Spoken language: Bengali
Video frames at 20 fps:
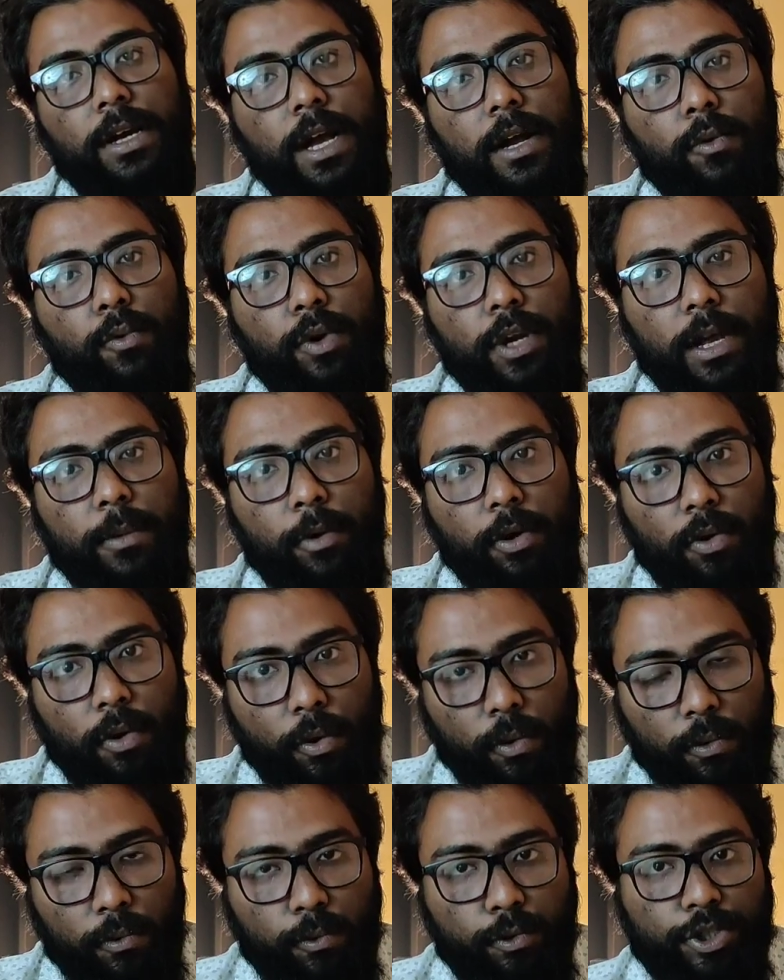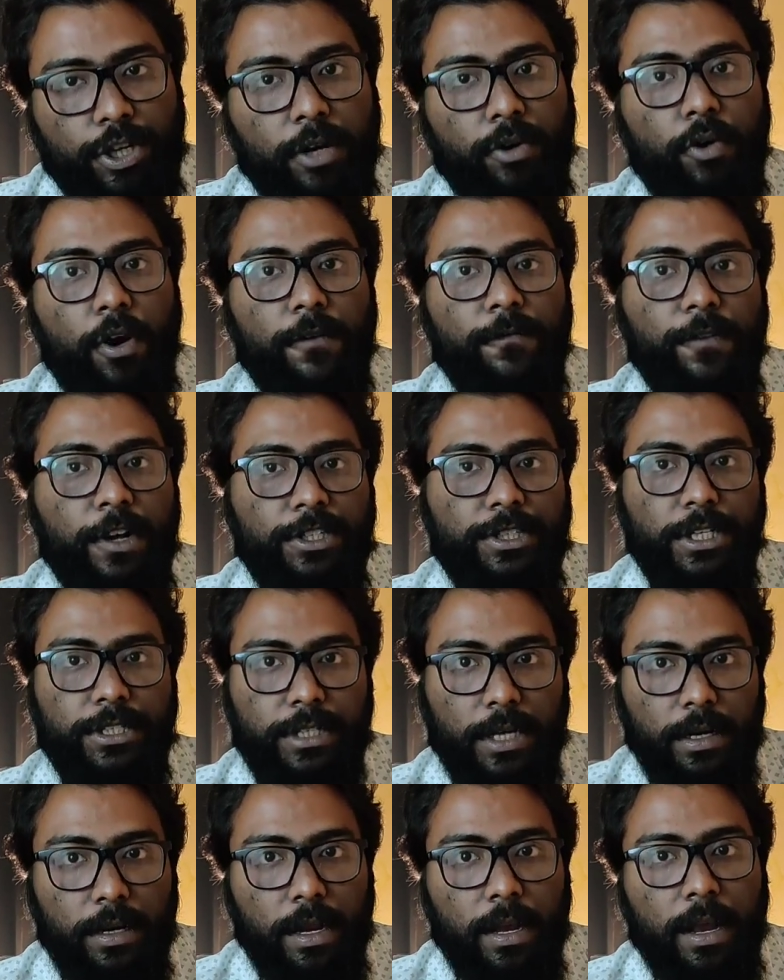গাঙ্গুলি এবং অঙ্কুশের
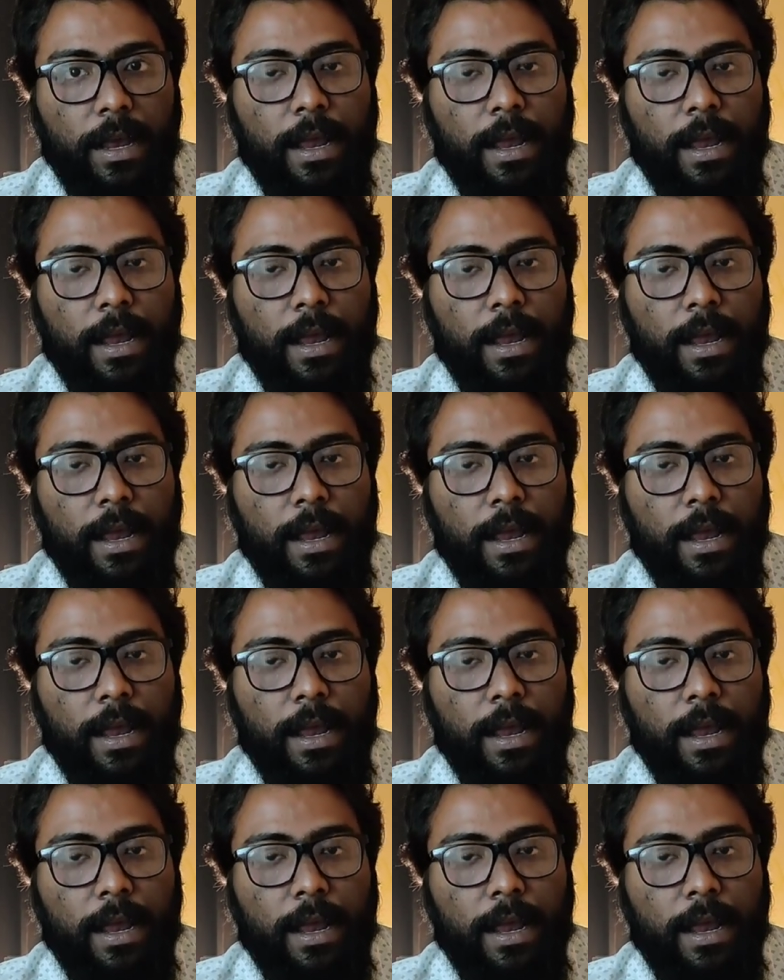কনভার্সেশন